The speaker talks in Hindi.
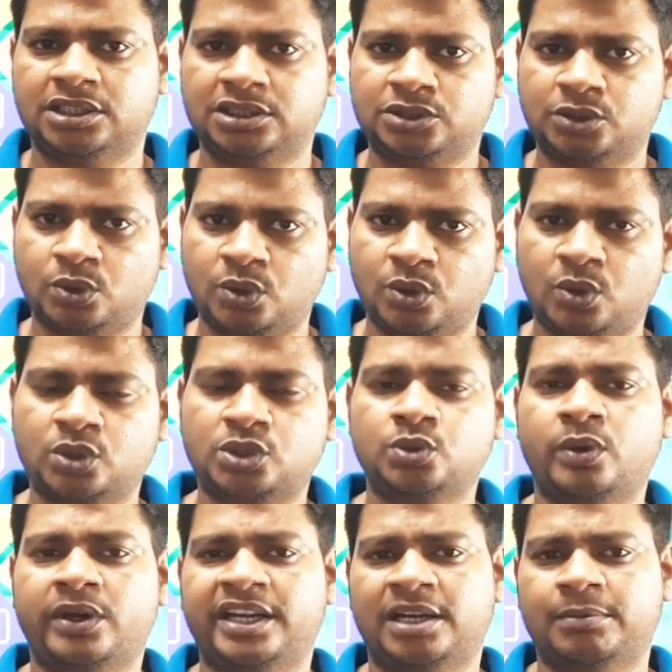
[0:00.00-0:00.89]
जो लॉस
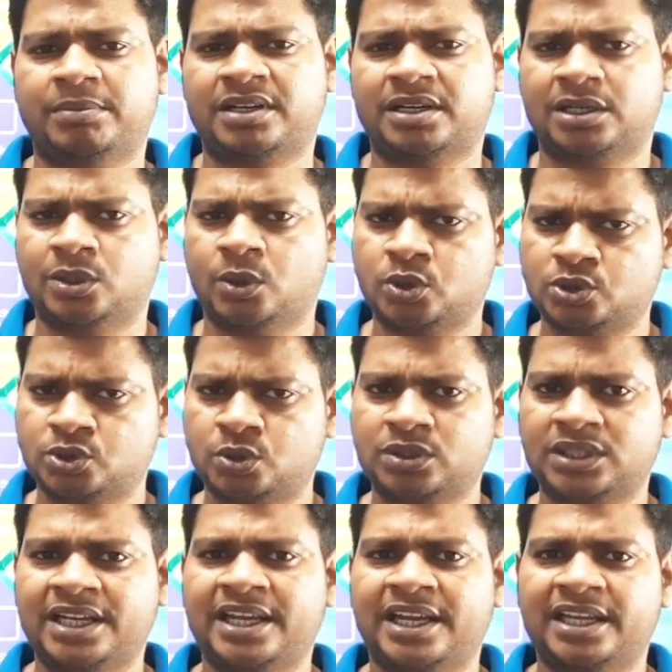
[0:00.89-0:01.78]
हुआ है यहाँ पर लॉस तो
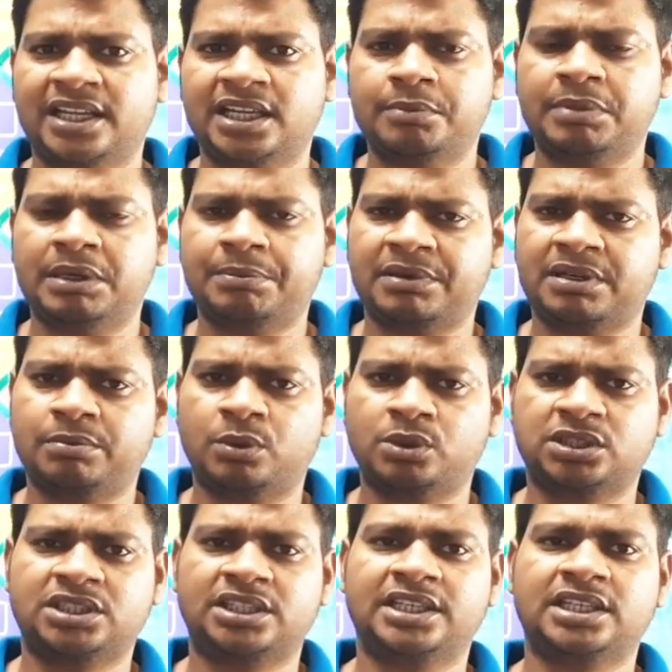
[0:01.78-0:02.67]
क्या कहेंगे पेपर बोल
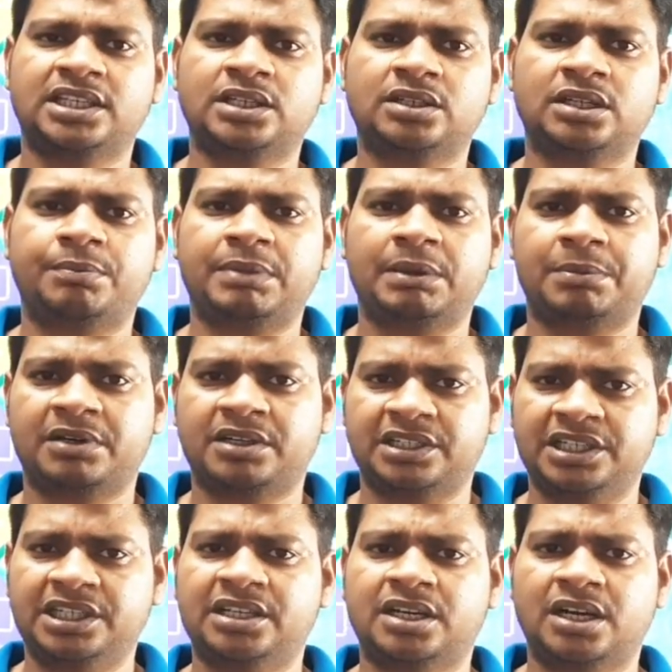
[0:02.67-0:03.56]
सकते हैं कि इनका पेपर
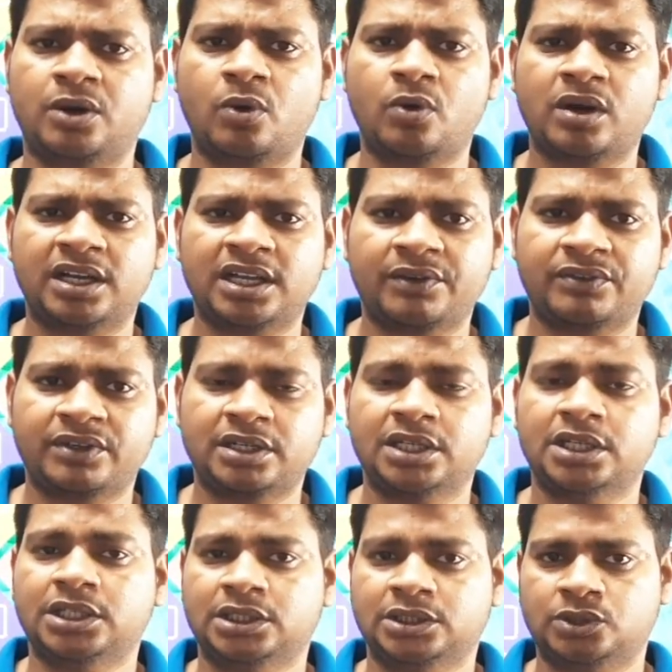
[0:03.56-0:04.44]
ठीक रहा होगा या फिर
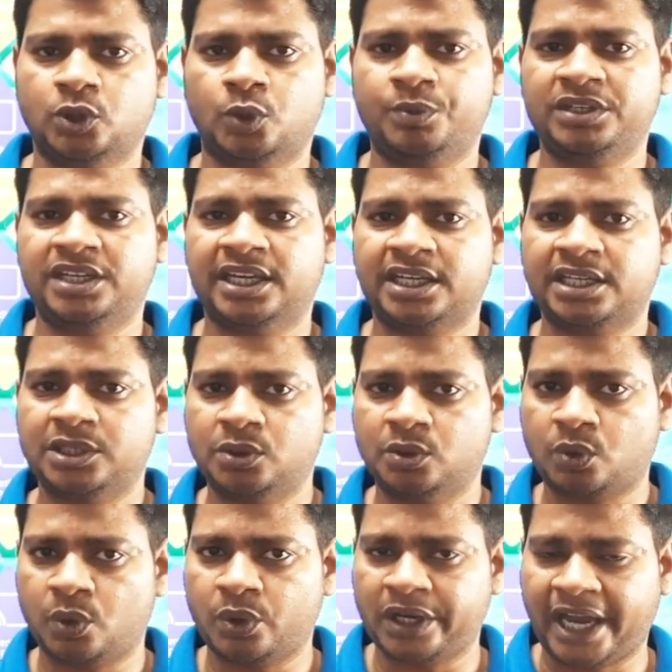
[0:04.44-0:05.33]
जो भी है कि
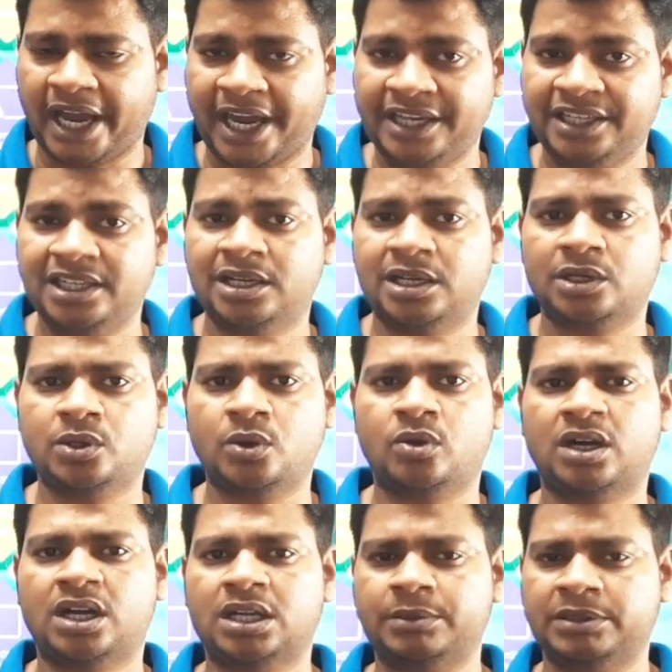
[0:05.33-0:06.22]
उनको आइडिया लग गया
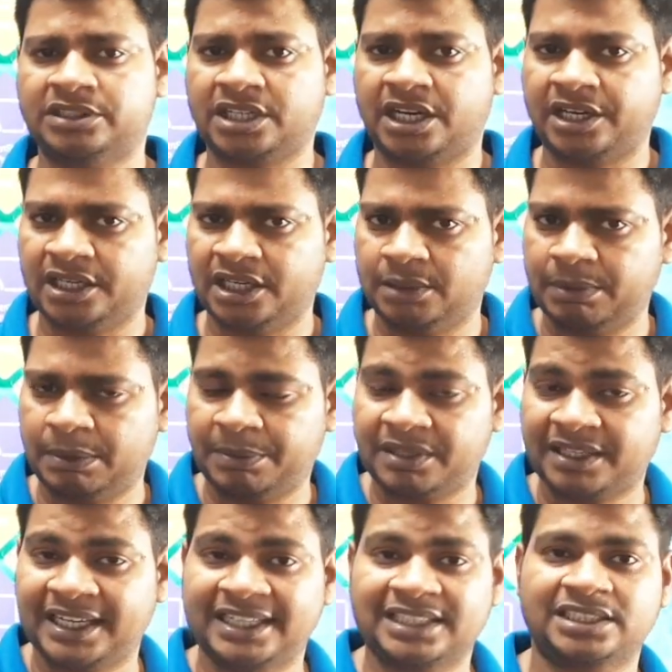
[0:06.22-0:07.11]
होगा कि स्टार्टिंग के पेपर
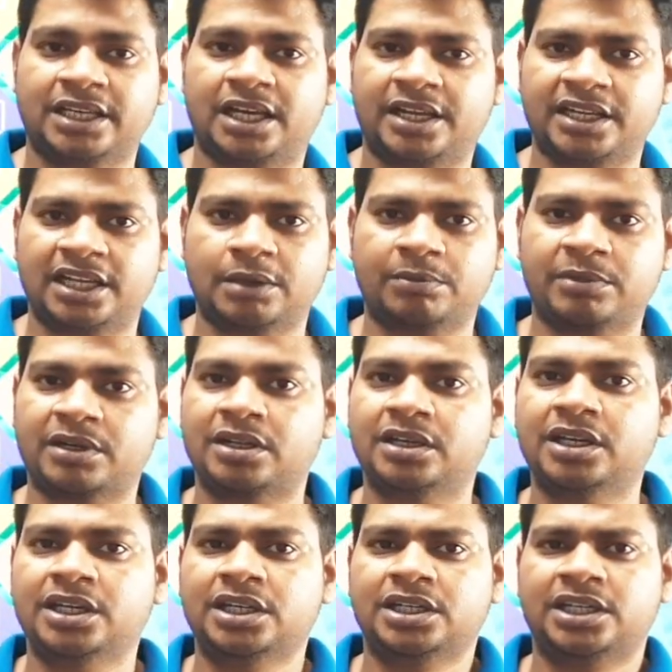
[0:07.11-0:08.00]
कैसे आ रहे हैं यहाँ पर
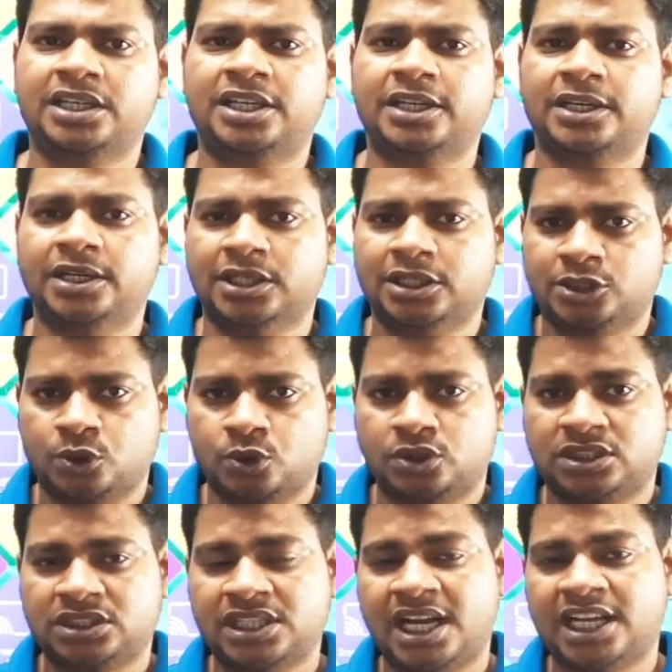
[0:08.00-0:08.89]
ठीक है तो
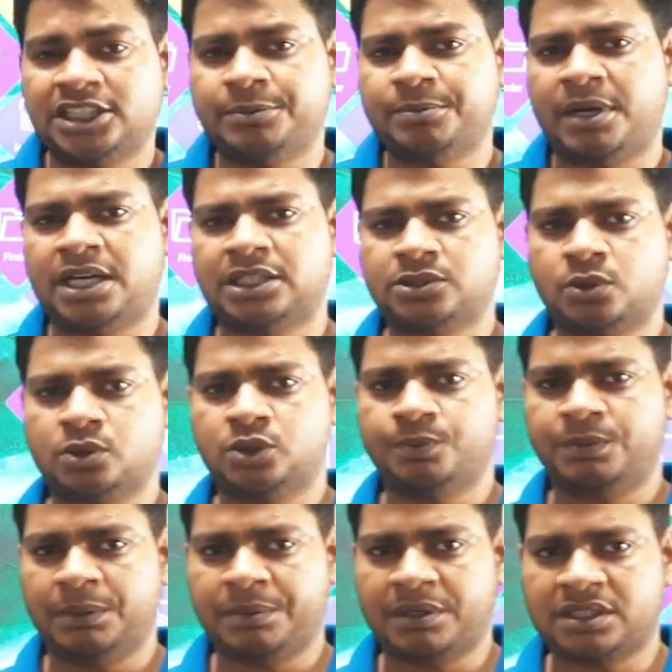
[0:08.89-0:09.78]
सात मार्च को जो
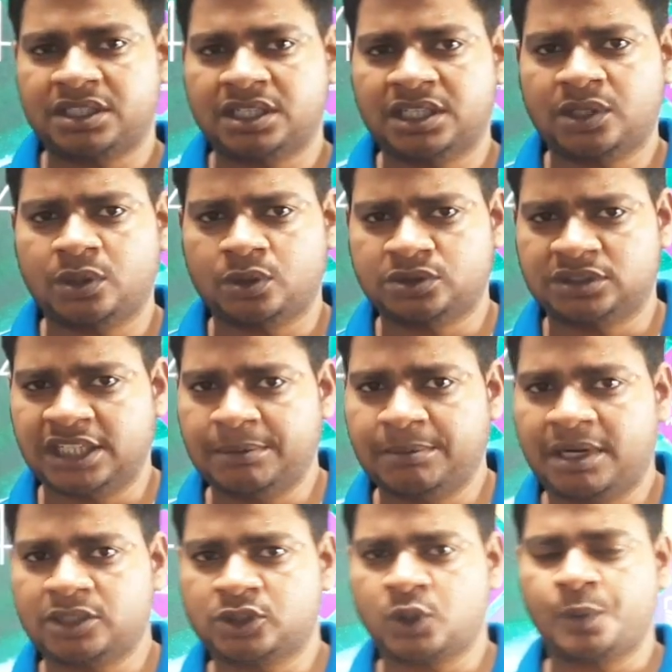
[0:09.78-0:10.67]
पेपर था और छः
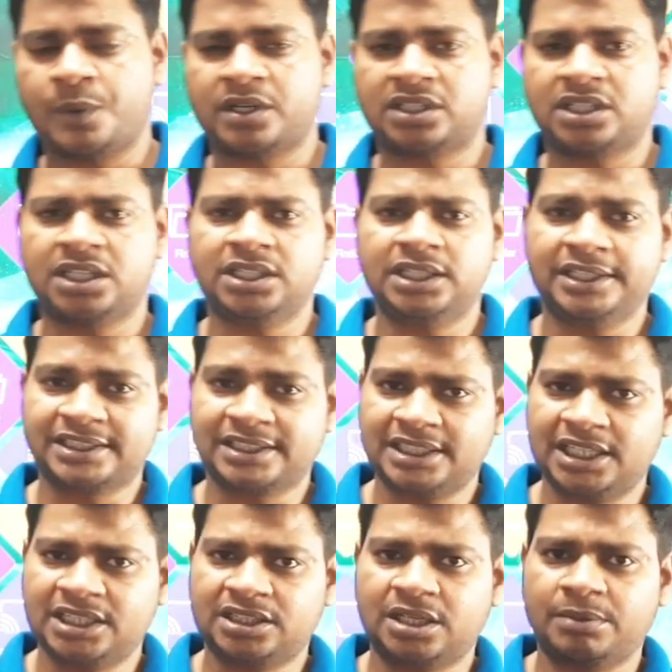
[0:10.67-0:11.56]
मार्च को पेपर था इसके
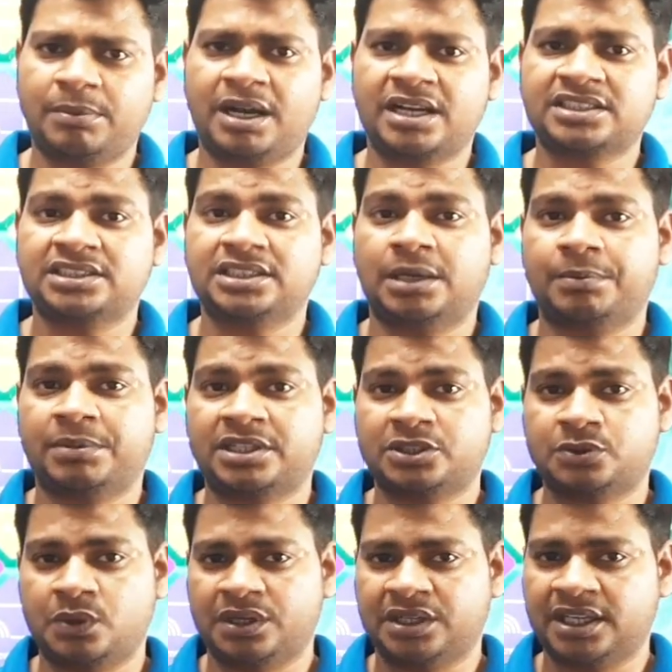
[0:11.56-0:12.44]
अंदर मार्क्स यहाँ पर
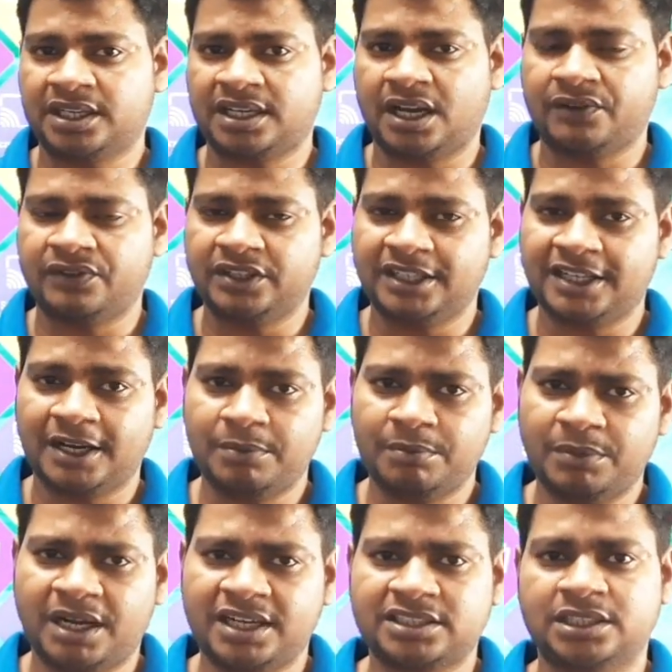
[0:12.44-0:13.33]
स्टूडेंट के काफ़ी कम
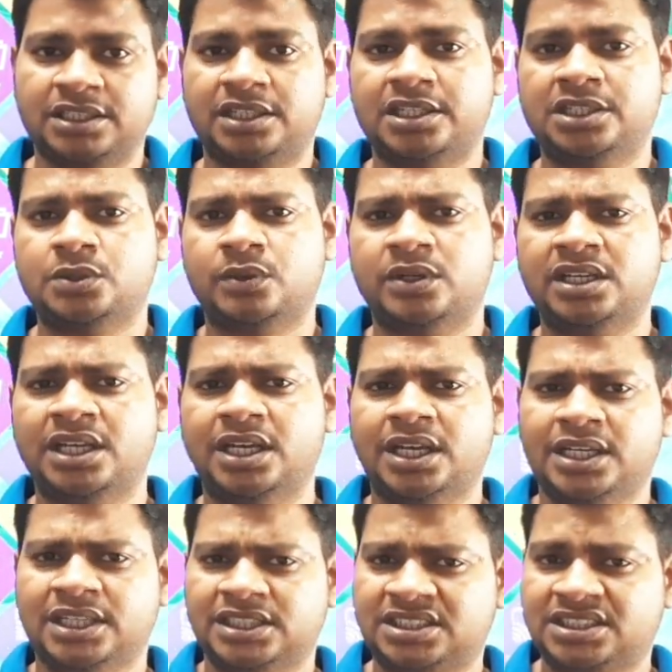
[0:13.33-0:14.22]
मार्क्स इंक्रीज हुए हैं
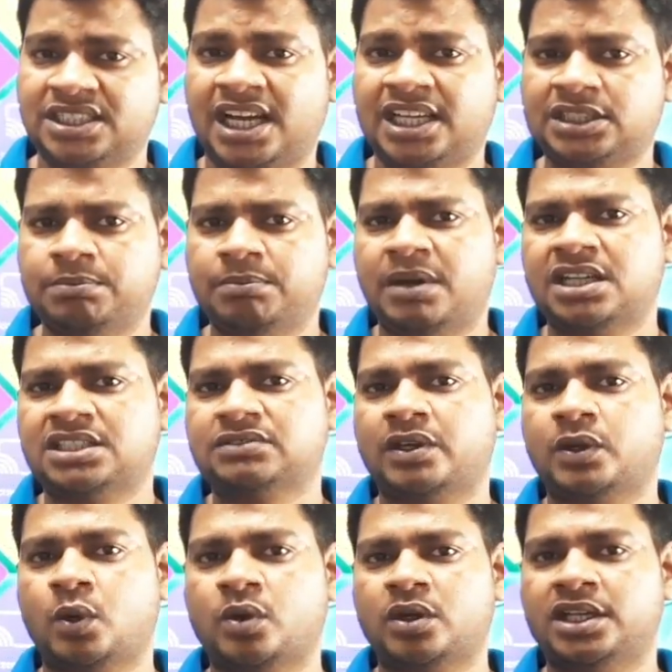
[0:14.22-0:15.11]
सात मार्च
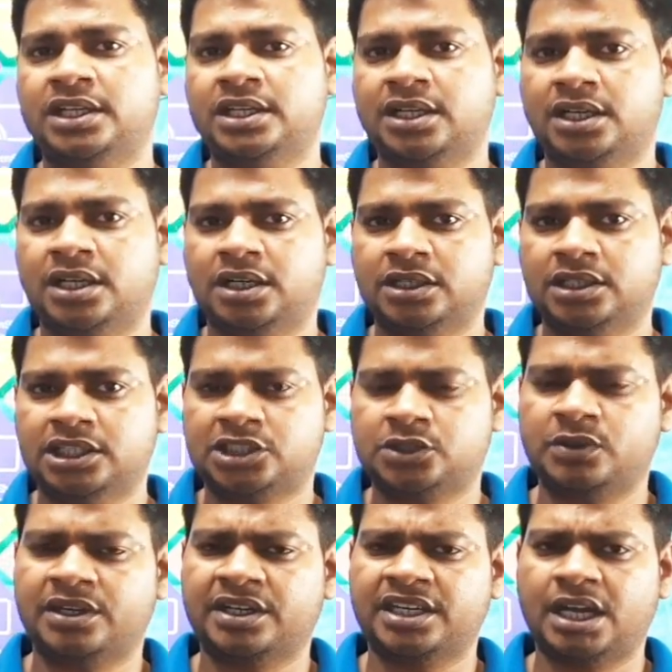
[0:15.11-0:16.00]
वालों के
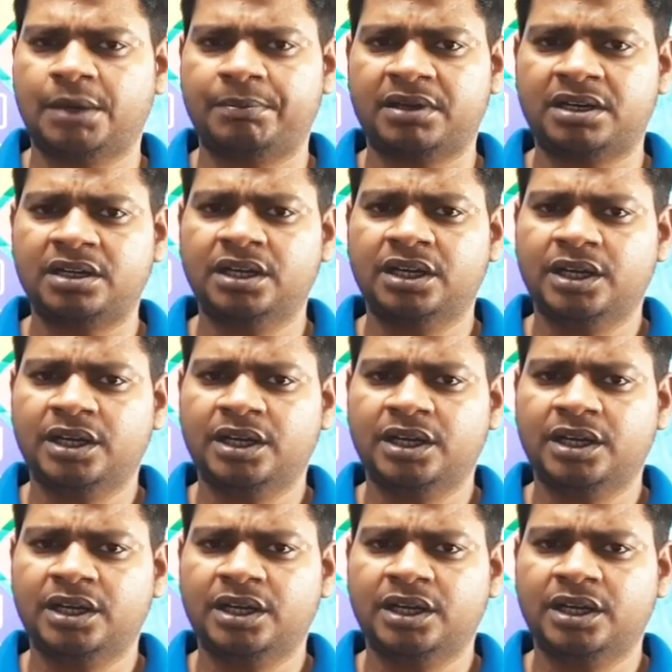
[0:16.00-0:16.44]
स्टूडेंट के यहाँ पर